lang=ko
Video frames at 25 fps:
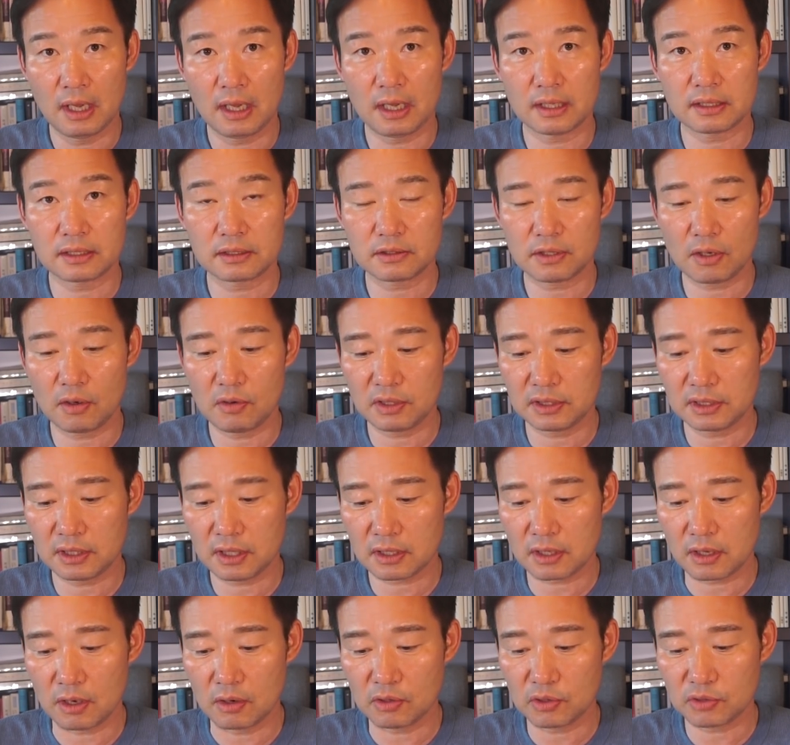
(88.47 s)
아,
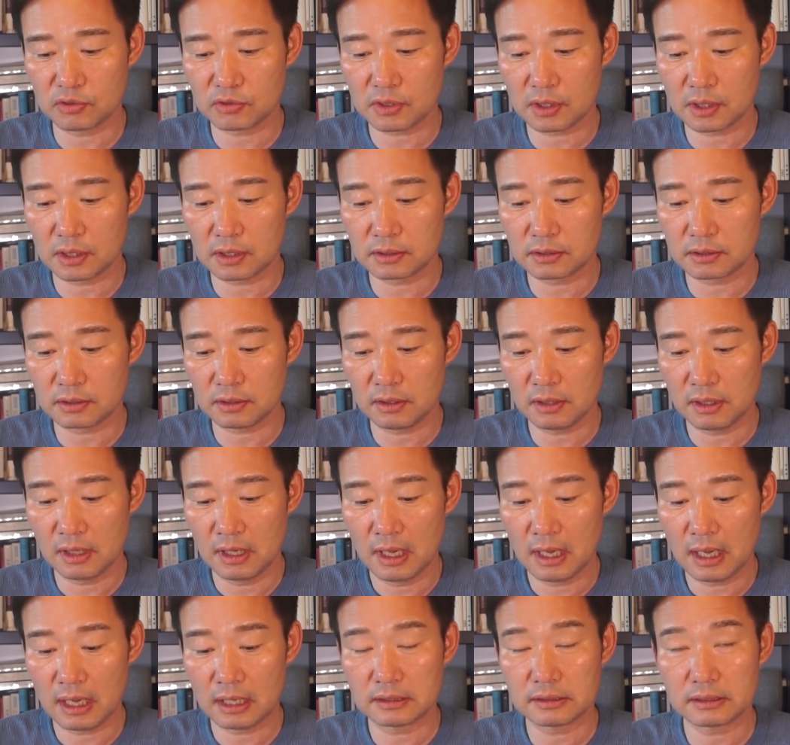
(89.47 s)
청와대 경호처에서
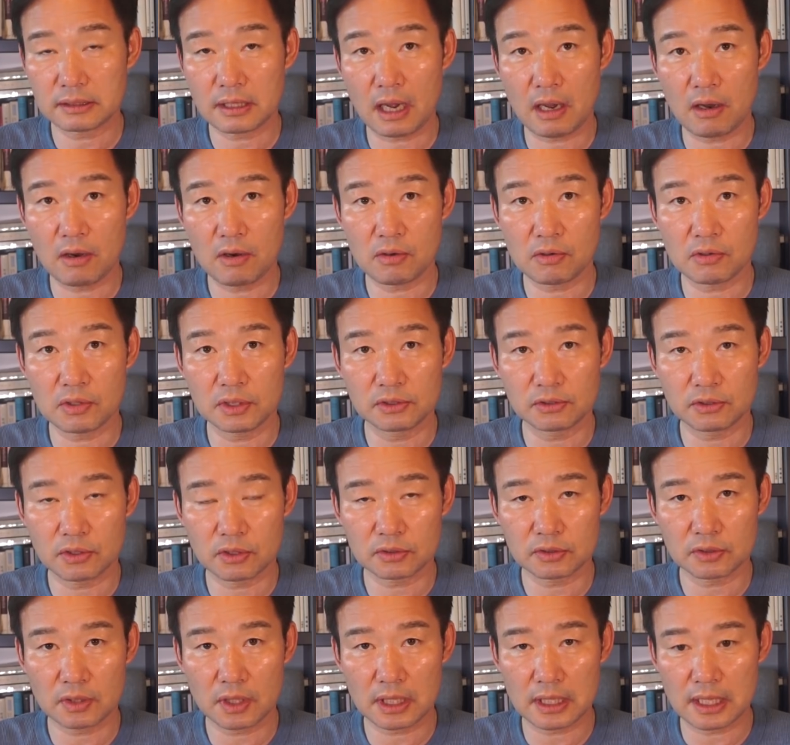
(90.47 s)
한 4억 원
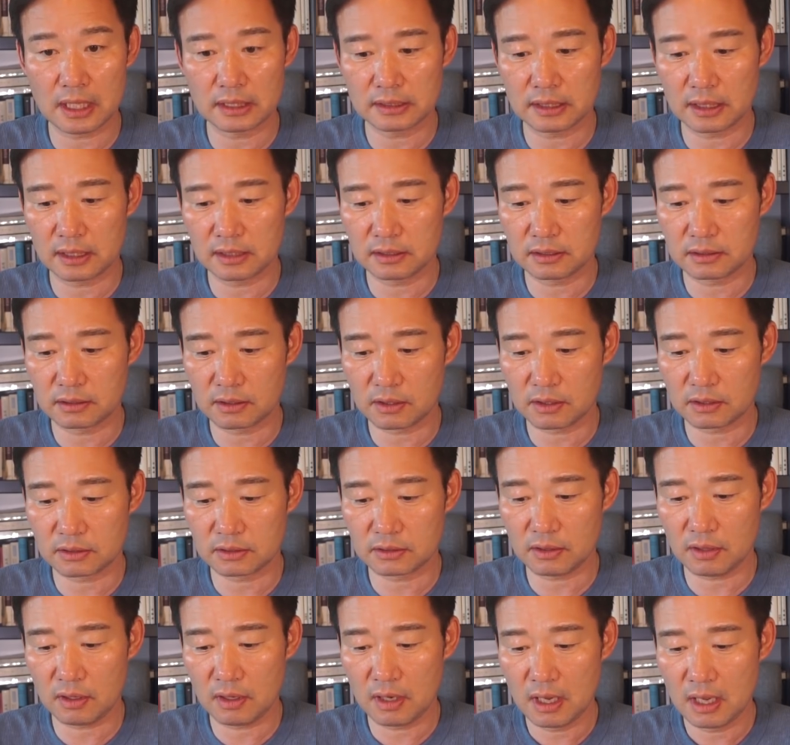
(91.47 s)
정도의 예산을
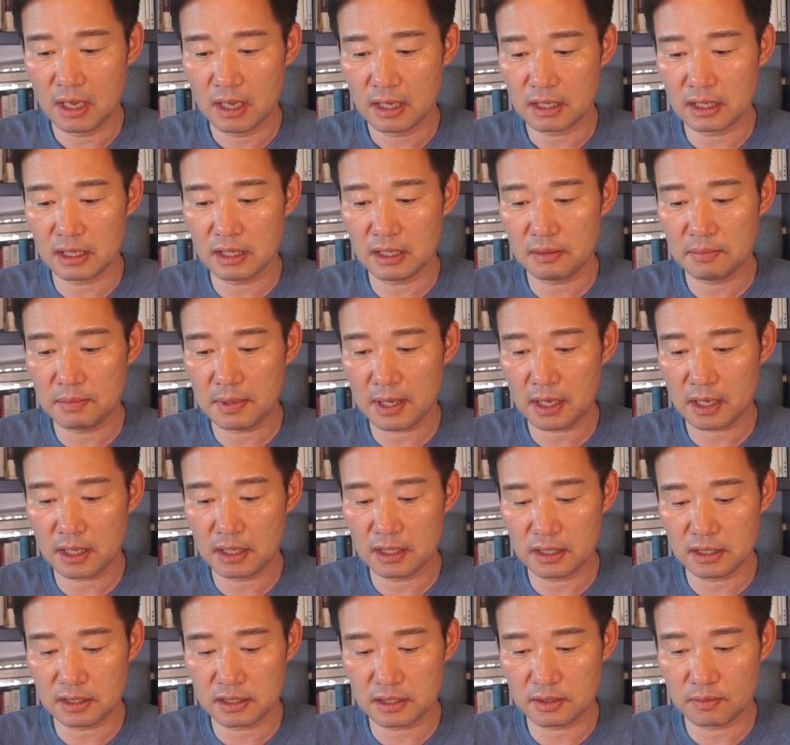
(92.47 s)
들여서
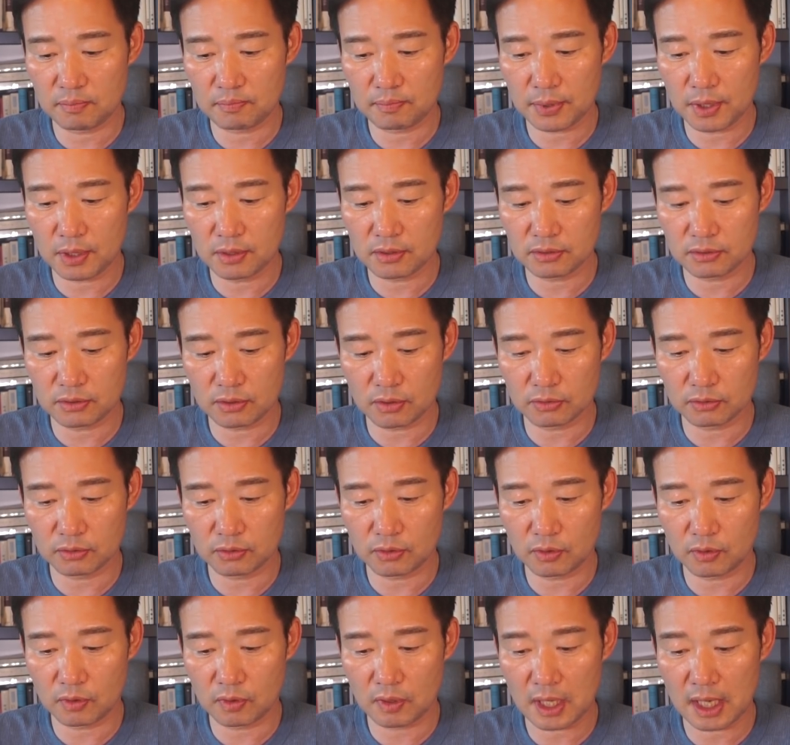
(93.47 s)
220평
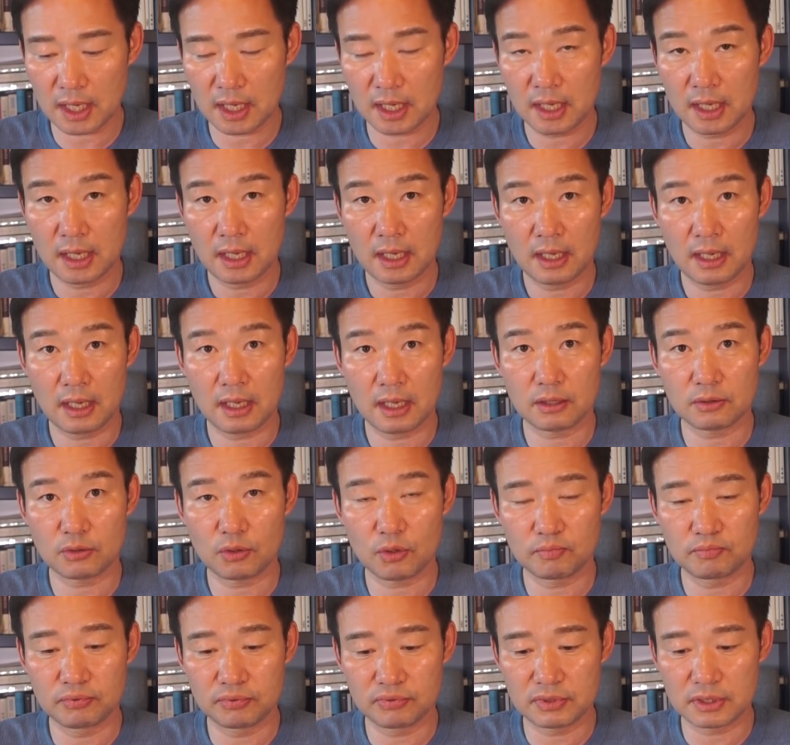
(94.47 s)
정도의
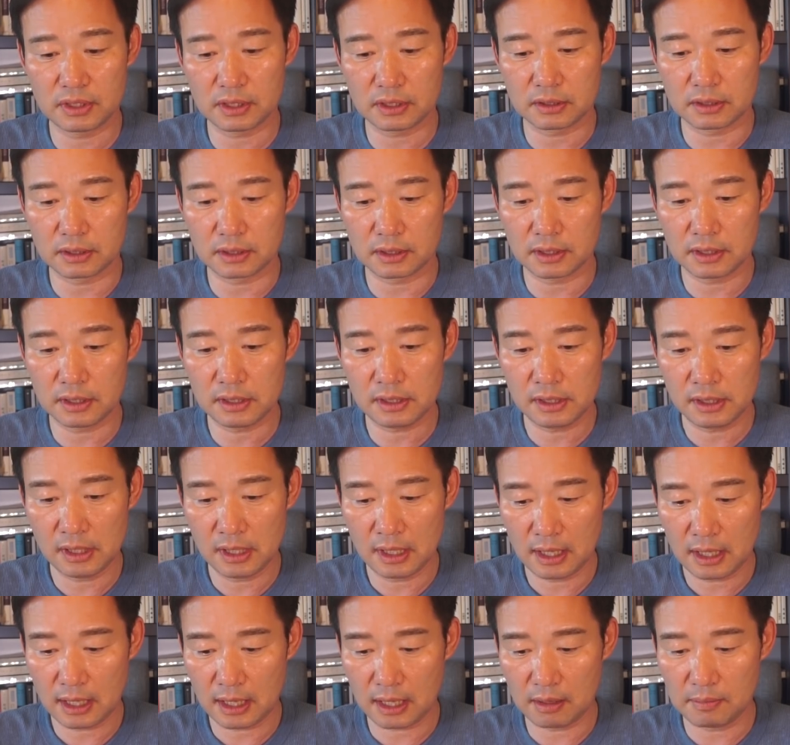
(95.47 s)
또 부지를
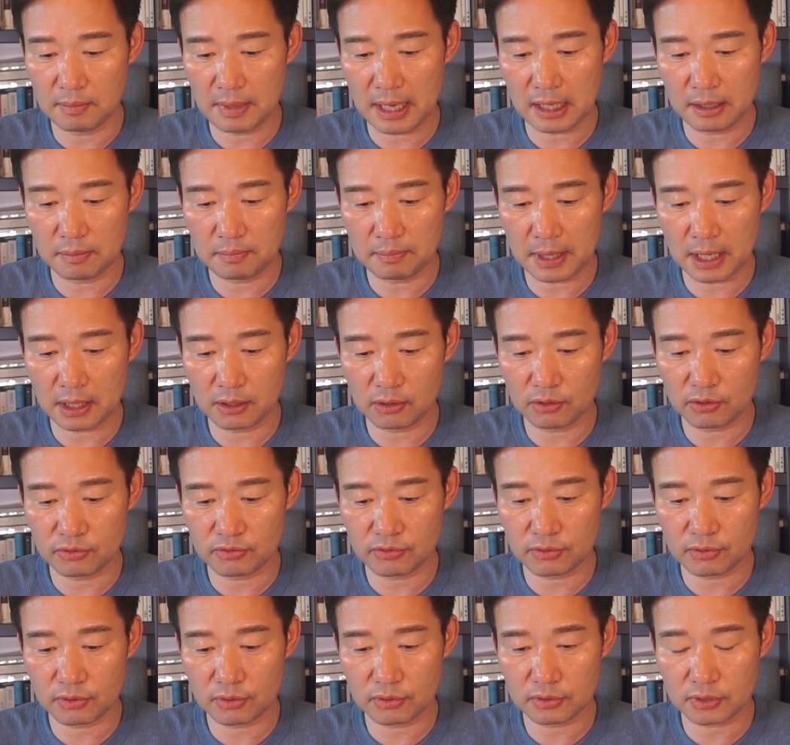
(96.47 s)
매입한
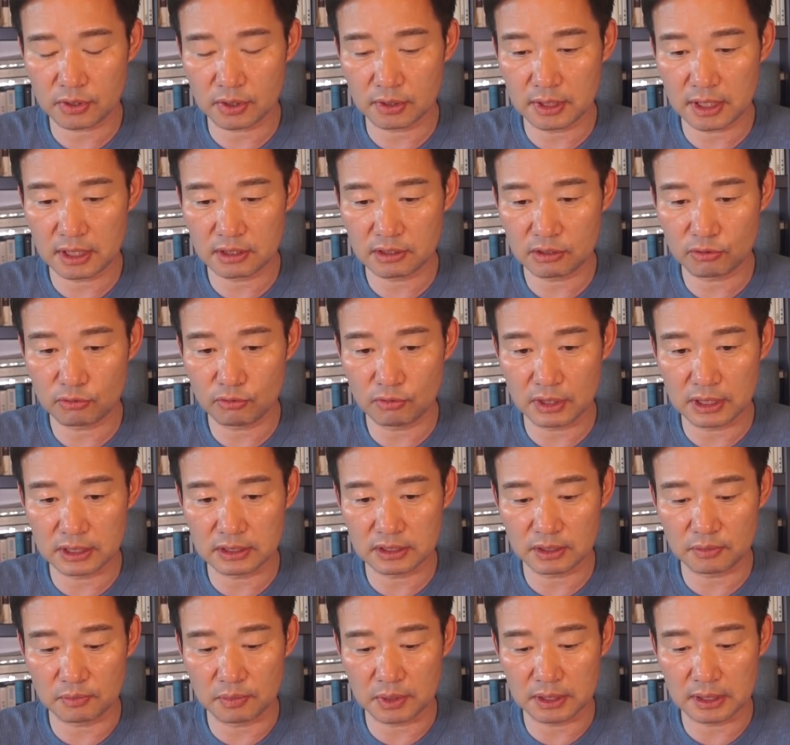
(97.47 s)
것으로 전해지고
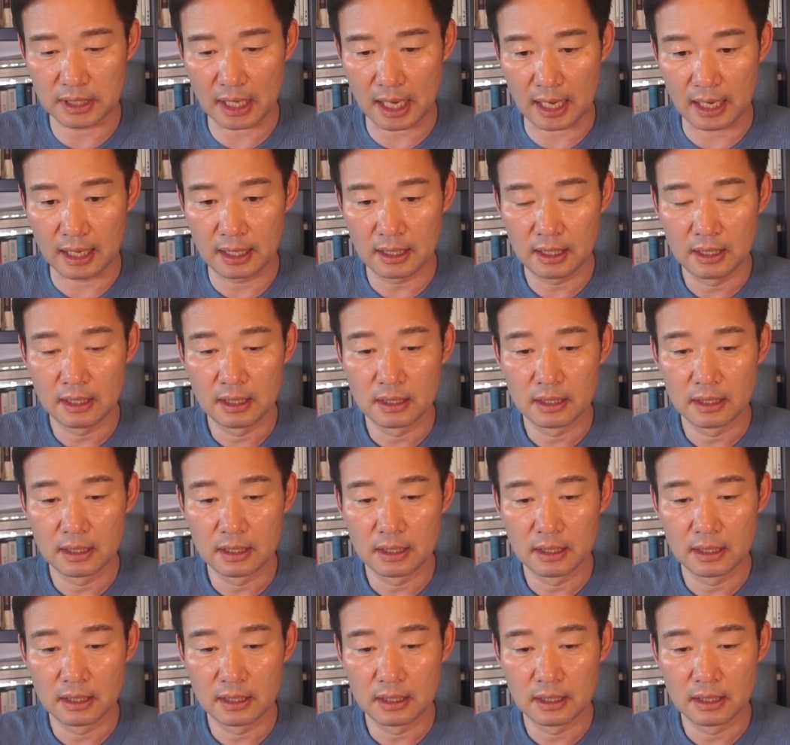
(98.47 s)
있습니다.